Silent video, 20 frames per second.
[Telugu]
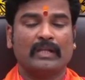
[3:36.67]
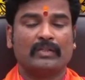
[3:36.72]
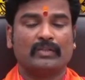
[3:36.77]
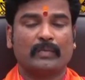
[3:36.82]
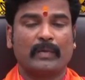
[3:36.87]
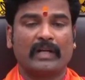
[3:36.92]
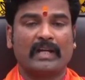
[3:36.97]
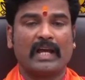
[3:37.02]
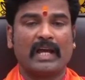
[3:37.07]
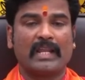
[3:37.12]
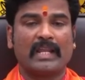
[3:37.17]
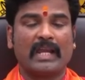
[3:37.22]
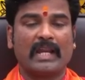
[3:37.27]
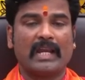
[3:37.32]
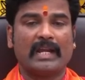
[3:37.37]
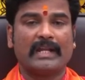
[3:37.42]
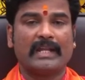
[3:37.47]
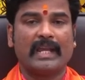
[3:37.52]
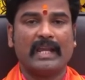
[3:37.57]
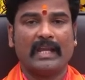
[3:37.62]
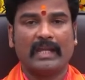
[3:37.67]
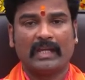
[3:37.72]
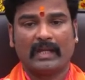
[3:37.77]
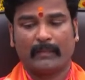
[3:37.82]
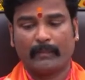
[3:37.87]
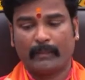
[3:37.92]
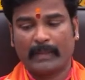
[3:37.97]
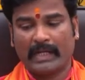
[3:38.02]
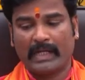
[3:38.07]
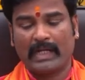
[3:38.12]
శుభకార్యాలంటే
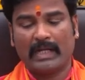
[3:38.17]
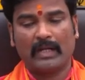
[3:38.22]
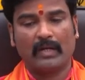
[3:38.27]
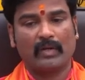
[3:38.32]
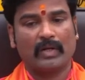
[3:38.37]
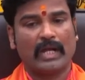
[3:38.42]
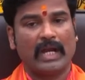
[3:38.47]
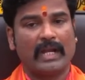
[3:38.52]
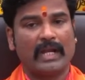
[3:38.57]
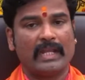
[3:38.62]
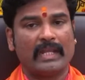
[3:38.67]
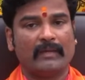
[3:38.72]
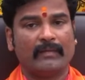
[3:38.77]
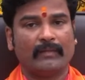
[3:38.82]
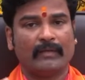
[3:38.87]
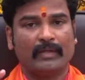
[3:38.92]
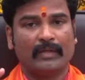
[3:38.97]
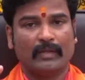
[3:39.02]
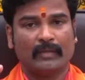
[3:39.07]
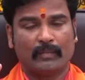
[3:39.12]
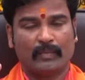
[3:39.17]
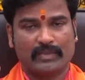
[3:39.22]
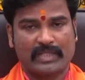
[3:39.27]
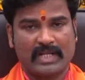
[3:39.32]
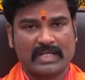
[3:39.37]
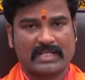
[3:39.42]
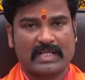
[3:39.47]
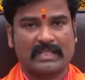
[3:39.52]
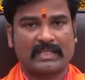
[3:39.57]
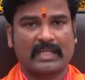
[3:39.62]
పెళ్ళిళ్ళు కానీ
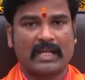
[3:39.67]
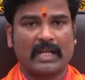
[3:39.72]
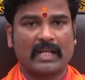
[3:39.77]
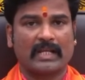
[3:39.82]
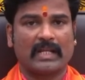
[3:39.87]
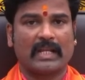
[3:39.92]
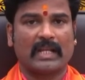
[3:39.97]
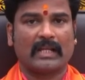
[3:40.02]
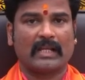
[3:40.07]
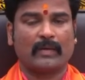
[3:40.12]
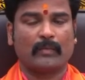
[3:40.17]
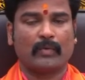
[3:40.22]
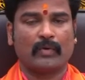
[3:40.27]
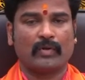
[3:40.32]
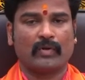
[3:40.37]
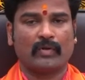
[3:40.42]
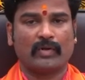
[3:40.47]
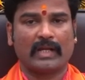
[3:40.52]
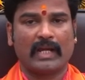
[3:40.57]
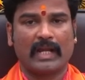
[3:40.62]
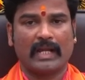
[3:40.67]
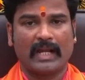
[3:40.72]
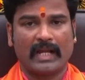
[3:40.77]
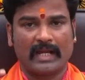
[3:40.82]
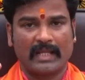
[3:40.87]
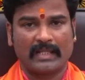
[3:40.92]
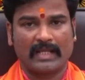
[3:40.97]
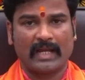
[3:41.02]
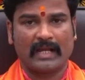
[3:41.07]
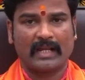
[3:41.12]
పుత్ర సంతానం కలకపోవటం కానీ
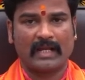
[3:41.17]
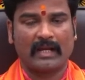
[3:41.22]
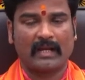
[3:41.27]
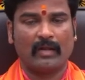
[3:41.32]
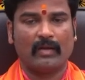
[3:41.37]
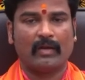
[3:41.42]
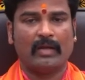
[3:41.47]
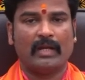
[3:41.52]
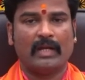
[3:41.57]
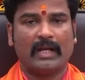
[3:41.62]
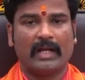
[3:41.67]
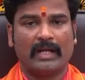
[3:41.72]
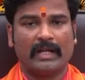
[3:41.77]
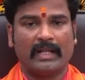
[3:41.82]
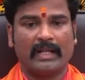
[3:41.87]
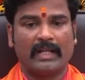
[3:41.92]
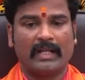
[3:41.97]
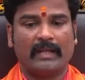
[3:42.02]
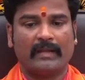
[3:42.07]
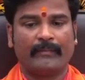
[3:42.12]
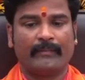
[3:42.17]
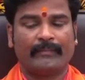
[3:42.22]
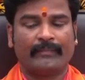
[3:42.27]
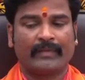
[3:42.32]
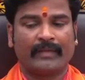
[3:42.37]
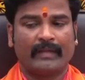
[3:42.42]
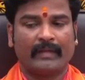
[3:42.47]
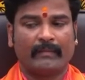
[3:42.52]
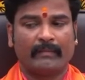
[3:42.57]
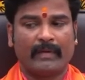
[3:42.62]
అన్నదానాలు అంటే
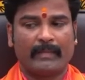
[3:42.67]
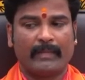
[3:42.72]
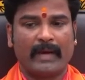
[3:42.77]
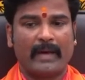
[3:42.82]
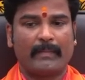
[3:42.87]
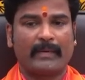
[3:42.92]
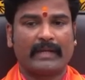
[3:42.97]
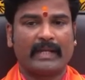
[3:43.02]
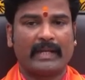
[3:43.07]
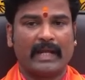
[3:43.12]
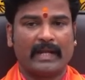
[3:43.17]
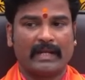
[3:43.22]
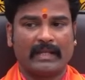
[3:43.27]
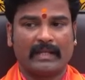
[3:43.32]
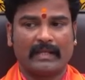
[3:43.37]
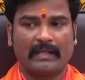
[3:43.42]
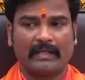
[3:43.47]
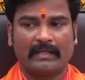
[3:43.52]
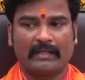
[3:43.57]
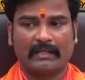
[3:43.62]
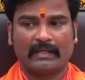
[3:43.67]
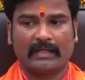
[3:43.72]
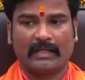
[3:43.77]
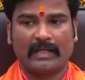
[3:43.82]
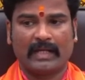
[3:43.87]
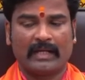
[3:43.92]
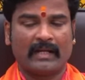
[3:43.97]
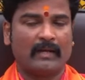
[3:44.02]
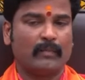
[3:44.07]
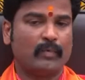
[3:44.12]
మా పాపకి అన్న
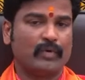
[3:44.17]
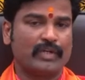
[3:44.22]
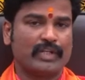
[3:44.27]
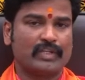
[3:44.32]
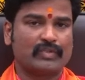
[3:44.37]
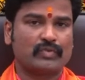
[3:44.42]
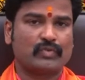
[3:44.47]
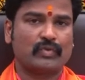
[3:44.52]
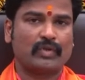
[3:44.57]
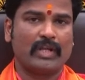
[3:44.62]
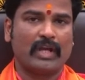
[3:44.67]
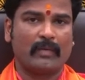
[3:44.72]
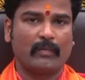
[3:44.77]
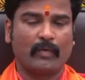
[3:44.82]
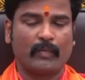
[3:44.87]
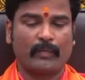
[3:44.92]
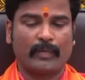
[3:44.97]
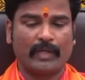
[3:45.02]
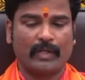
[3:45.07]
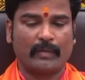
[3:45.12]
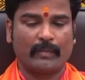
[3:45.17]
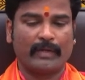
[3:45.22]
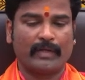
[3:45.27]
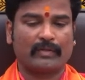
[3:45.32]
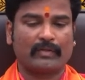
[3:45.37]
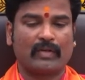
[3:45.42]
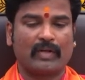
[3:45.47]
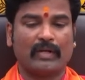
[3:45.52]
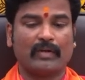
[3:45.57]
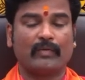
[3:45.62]
అన్నం ముట్టిస్తున్నాము పేరు
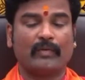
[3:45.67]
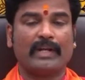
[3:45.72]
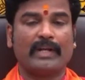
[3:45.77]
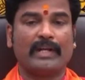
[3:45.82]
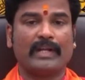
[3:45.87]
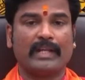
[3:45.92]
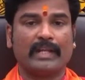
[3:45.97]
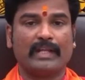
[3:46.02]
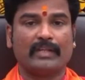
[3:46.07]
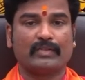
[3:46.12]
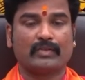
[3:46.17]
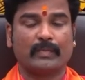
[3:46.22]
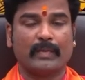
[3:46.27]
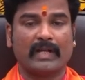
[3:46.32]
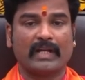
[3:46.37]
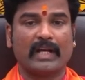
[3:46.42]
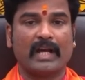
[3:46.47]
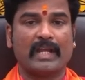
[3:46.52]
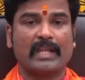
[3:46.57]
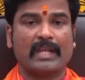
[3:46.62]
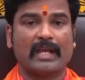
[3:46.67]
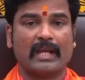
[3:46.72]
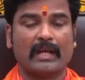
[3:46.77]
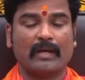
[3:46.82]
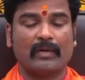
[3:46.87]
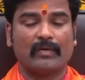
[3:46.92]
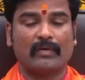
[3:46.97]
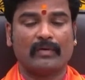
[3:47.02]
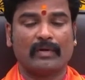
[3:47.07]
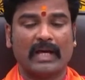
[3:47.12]
పెడుతూ అటువంటి
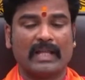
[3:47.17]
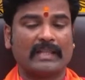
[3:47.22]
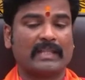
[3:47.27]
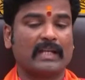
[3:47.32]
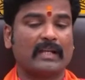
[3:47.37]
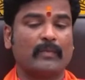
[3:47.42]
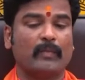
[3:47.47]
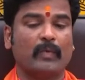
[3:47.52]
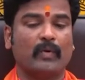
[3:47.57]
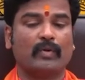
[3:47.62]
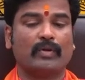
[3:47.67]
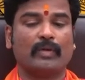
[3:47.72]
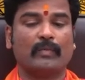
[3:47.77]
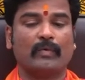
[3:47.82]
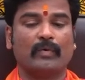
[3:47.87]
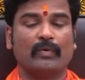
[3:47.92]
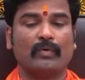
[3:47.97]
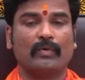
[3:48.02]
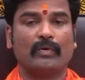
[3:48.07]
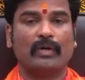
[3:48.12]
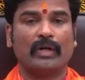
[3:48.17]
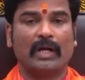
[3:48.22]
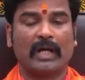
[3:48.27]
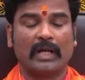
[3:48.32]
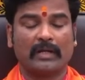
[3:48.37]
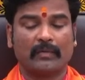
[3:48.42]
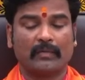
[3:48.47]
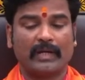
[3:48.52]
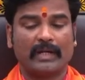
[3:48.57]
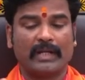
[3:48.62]
శుభకార్యాల్లో అందకపోవటము
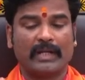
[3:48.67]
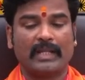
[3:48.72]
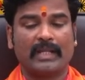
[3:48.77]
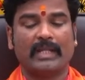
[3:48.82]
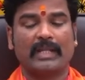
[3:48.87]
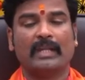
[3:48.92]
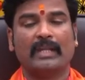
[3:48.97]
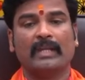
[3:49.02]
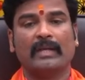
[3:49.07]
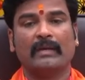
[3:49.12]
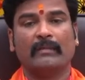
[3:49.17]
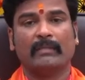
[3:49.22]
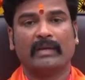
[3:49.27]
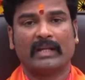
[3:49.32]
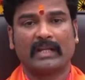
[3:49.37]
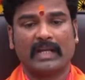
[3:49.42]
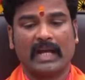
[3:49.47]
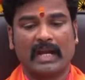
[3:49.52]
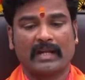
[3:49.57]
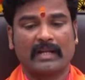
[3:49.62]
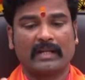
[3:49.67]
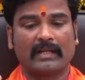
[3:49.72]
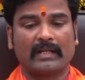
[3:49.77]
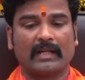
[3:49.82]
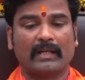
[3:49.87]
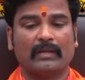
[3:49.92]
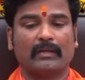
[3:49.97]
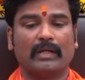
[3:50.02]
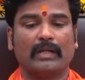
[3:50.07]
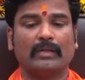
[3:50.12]
అటువంటి మనకు
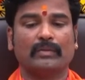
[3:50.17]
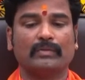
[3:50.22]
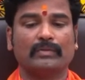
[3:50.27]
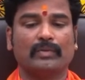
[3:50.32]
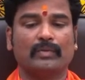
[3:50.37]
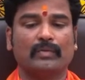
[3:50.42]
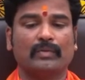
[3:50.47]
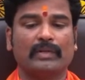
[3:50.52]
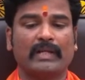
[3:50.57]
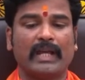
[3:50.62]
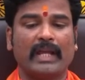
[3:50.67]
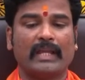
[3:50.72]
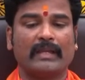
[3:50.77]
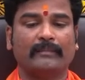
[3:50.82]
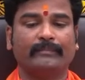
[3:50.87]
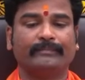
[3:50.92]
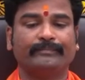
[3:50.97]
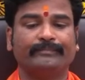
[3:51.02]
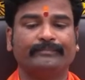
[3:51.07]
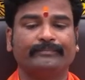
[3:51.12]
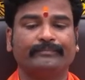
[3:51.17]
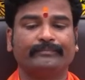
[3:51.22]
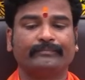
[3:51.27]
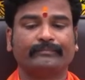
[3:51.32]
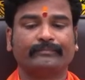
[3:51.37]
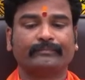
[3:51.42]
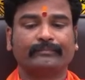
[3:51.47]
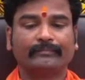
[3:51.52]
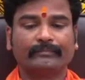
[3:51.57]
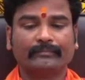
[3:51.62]
ఆటంకాలు కలుగుతూ ఉంటాయి
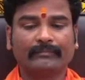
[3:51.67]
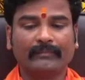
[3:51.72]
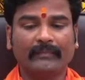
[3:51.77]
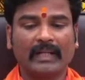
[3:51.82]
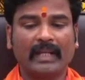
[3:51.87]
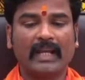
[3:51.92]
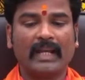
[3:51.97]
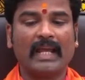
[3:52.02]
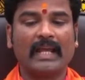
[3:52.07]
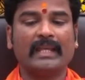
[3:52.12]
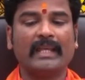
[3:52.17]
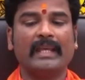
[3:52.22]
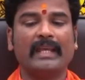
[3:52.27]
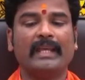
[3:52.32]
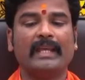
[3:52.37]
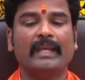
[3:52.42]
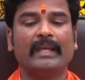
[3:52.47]
అలాగే